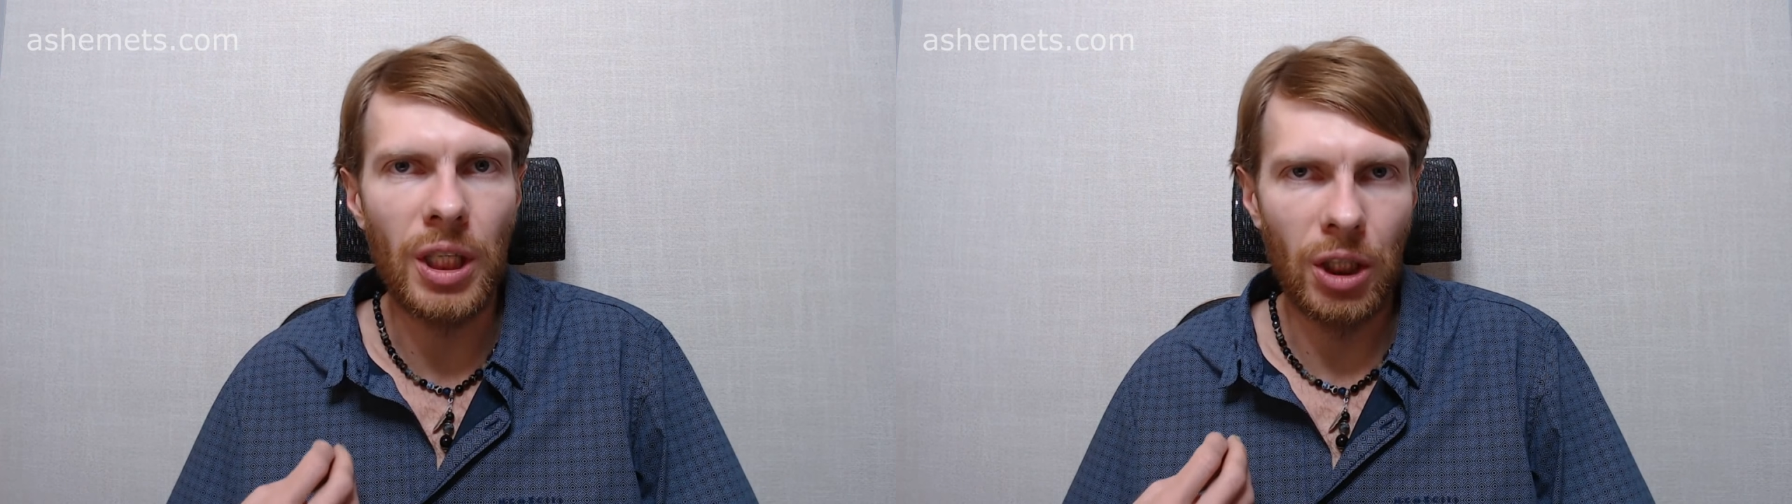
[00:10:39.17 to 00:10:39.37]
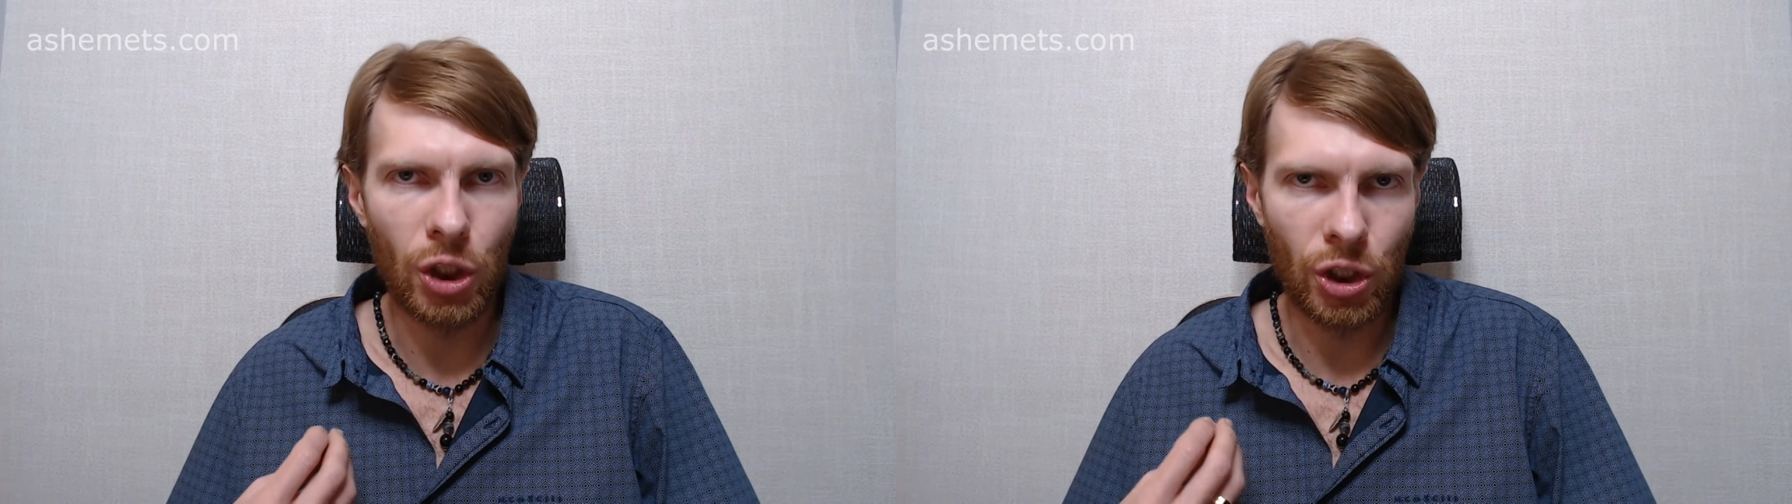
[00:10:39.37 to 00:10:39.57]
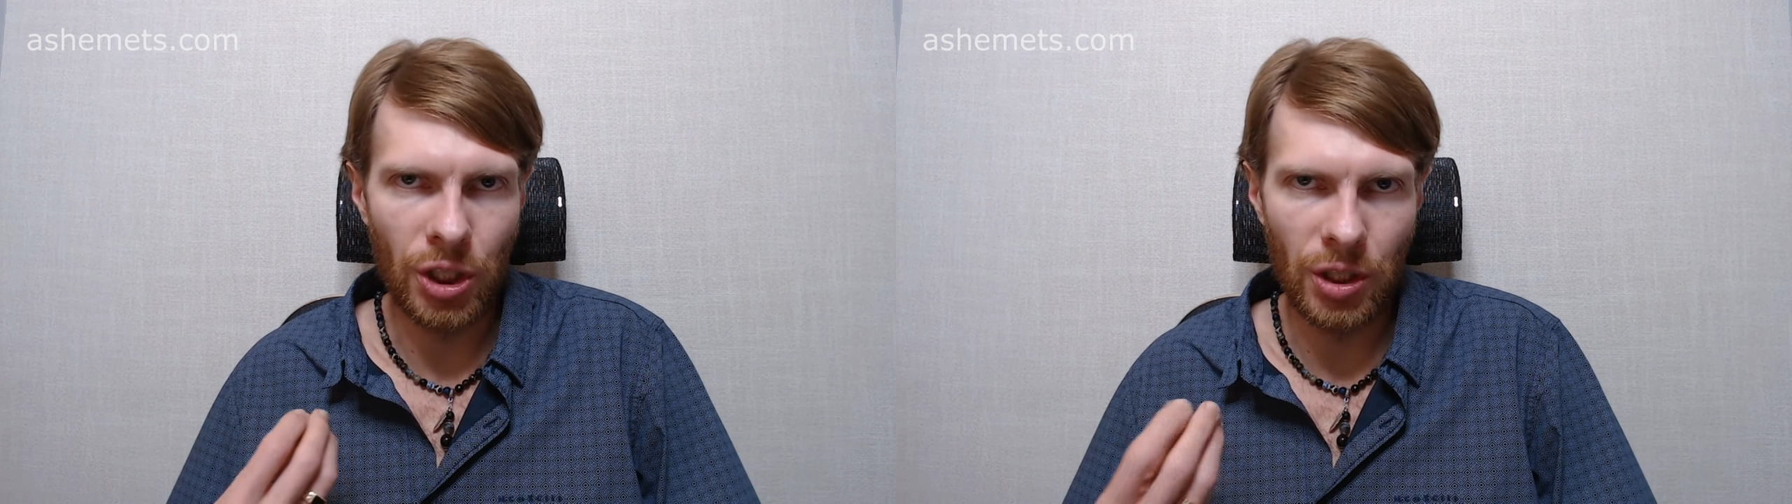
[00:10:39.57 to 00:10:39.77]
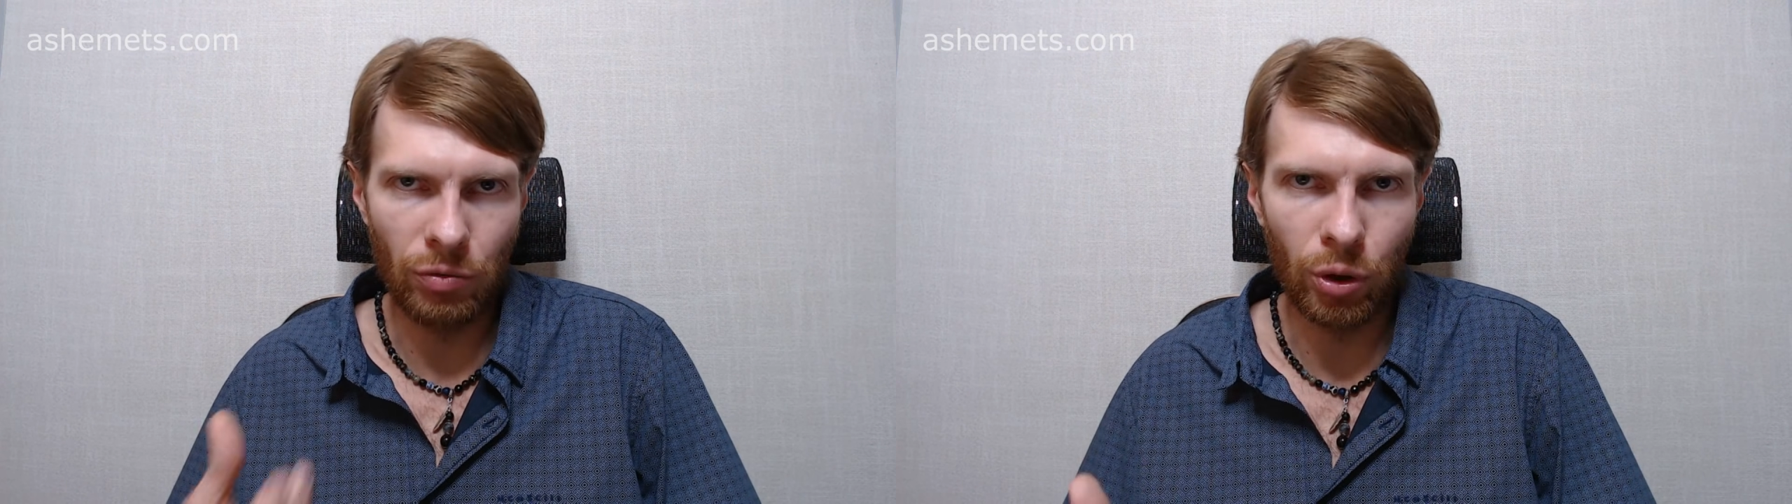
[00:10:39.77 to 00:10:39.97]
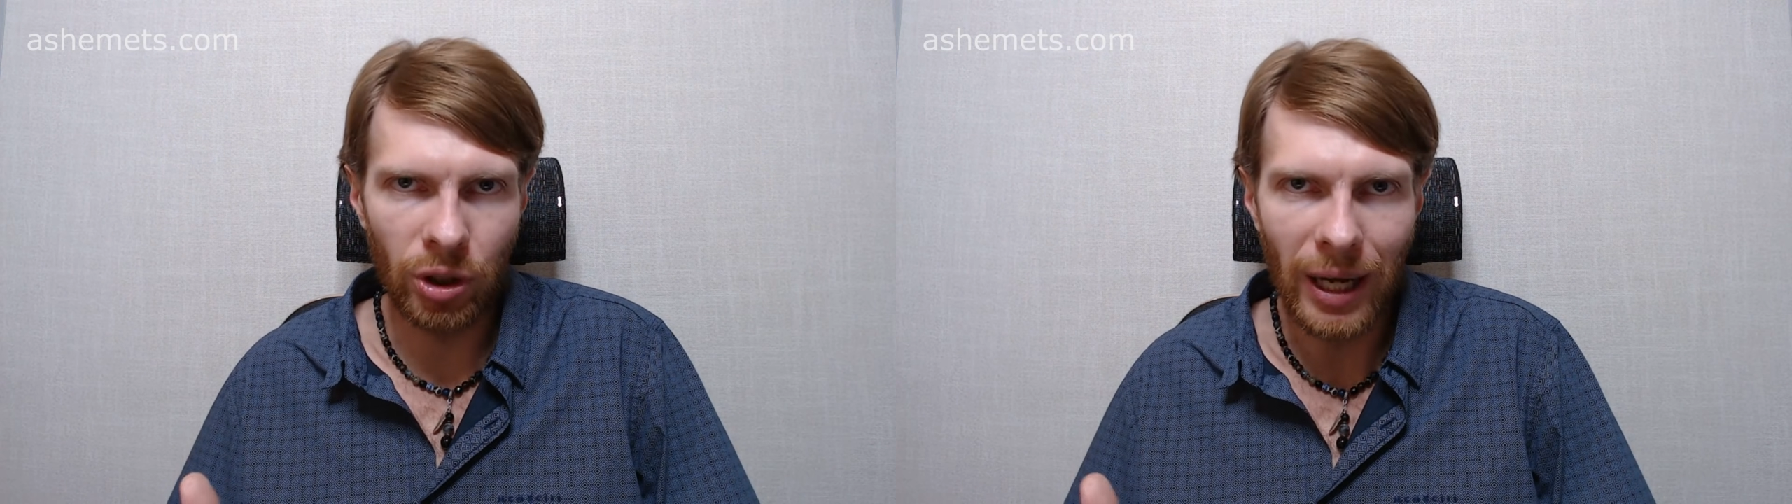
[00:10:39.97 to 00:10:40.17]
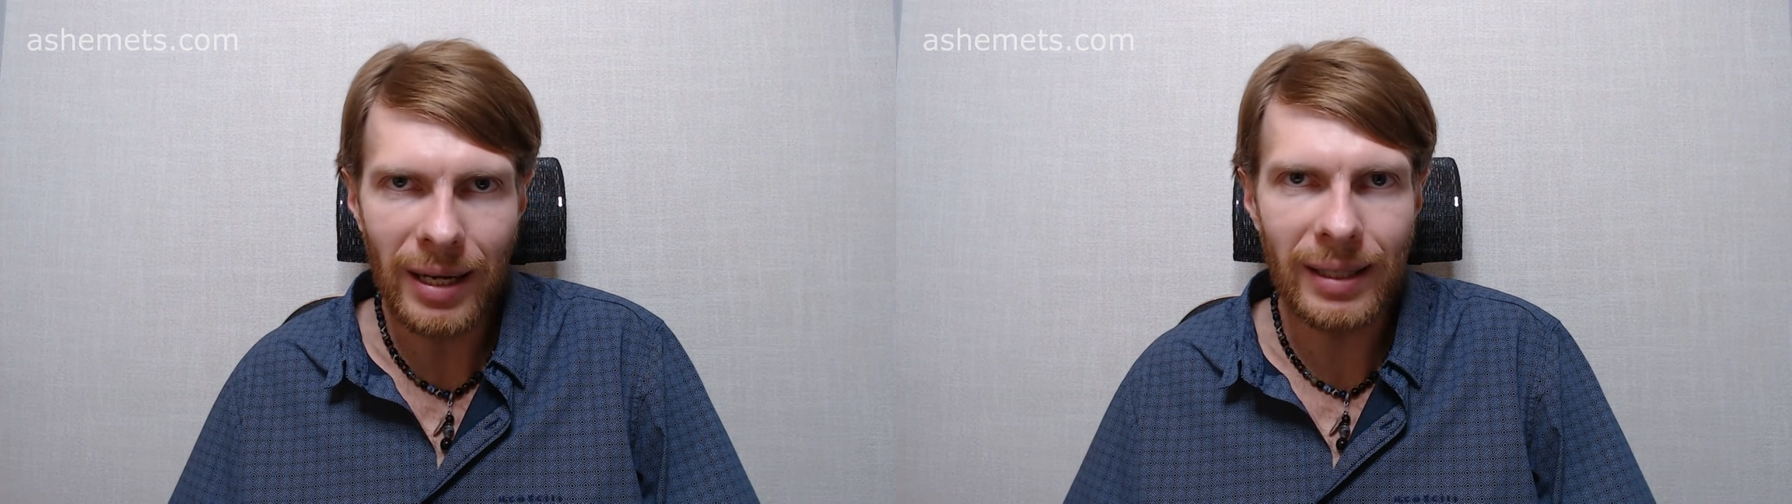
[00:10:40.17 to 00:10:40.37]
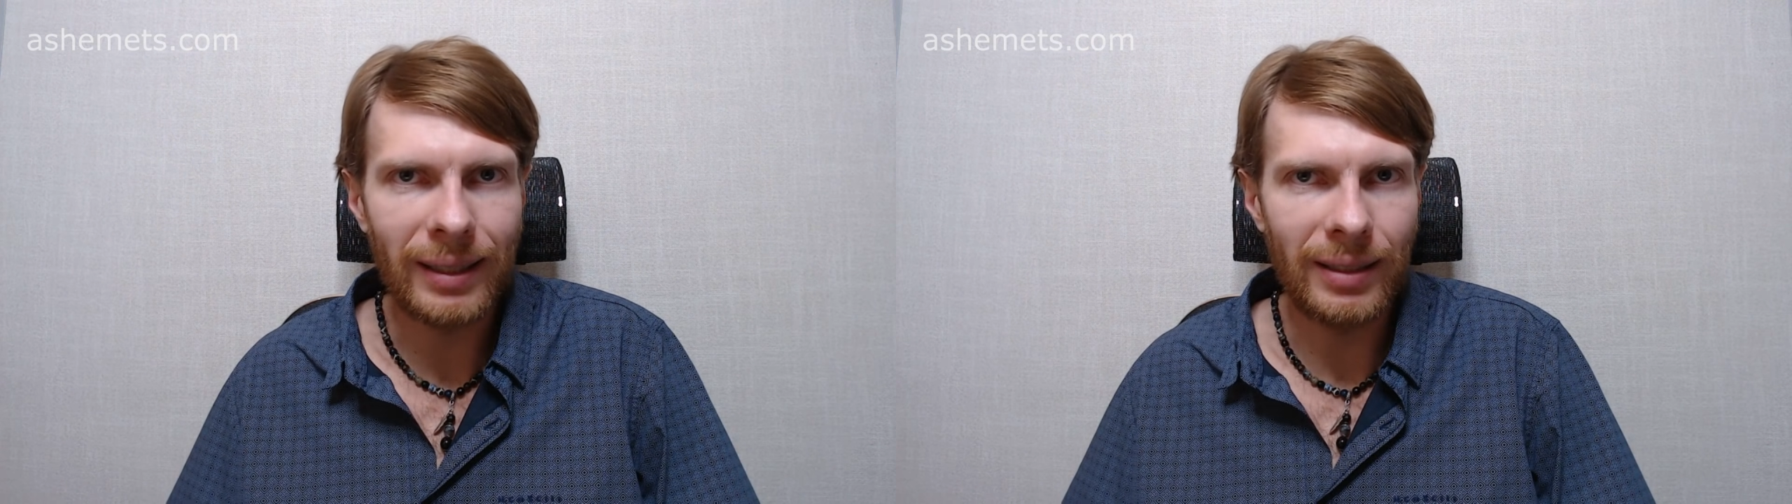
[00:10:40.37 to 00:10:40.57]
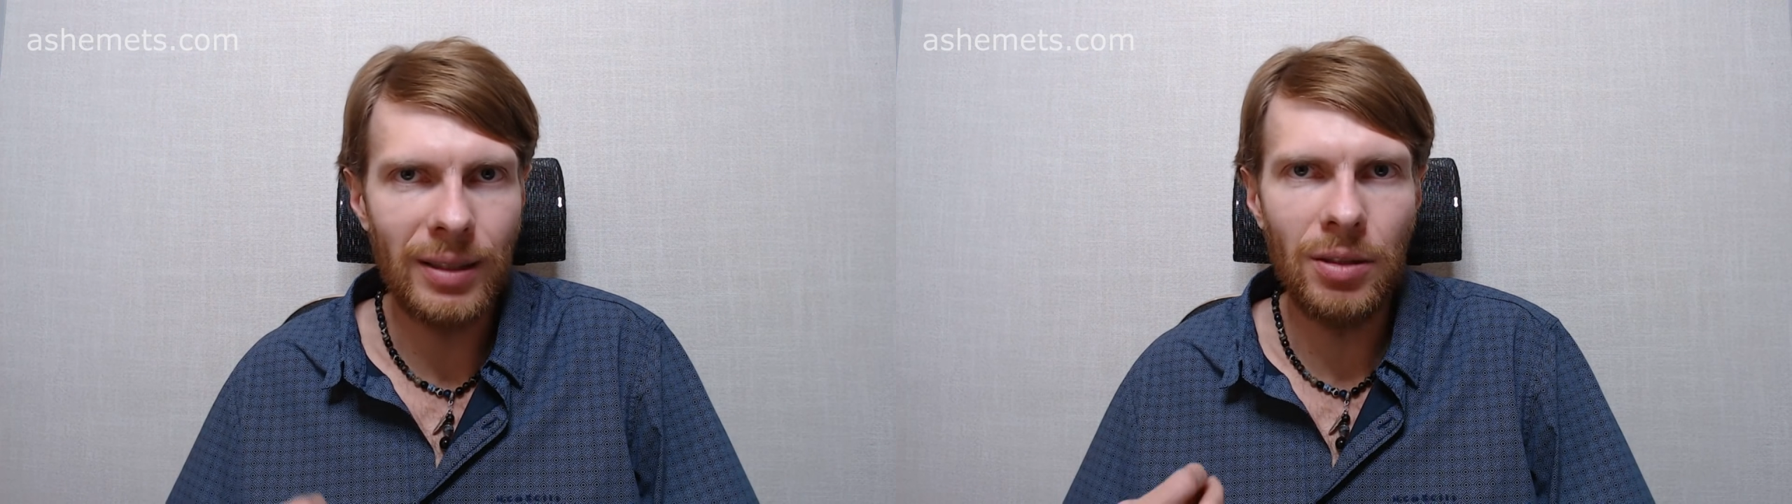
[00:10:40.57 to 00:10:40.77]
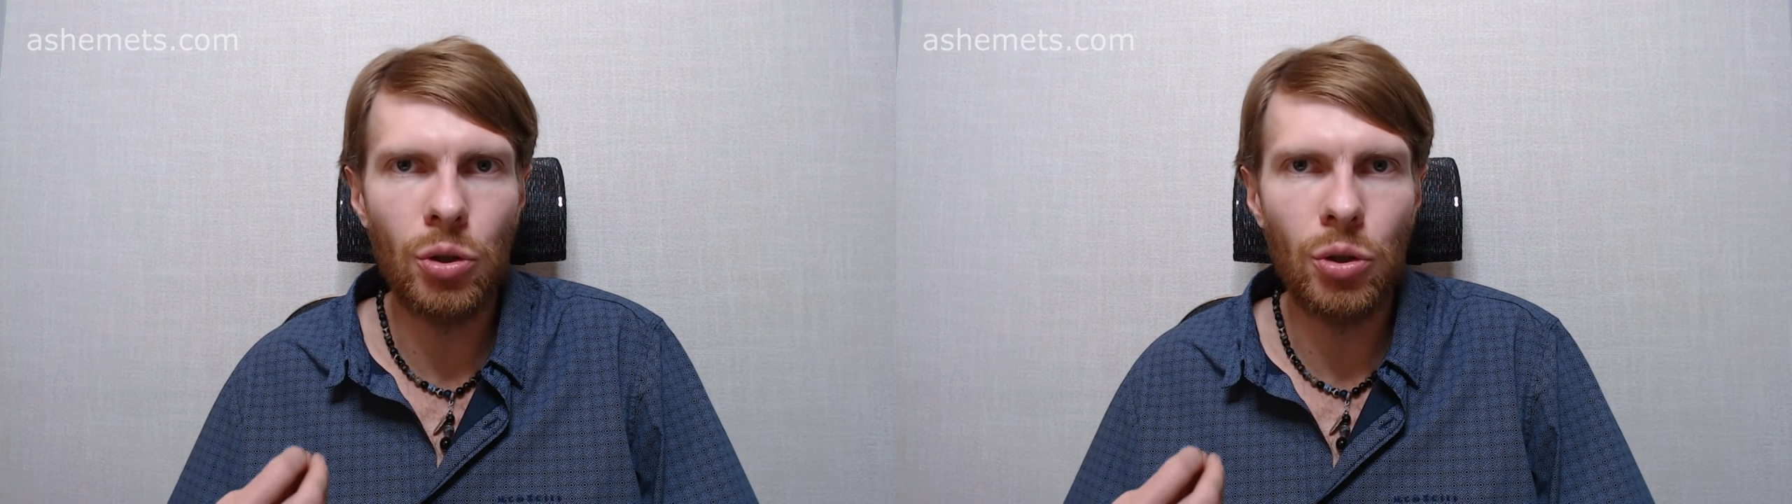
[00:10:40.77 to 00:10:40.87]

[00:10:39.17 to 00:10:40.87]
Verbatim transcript: отношения вот так и хотите,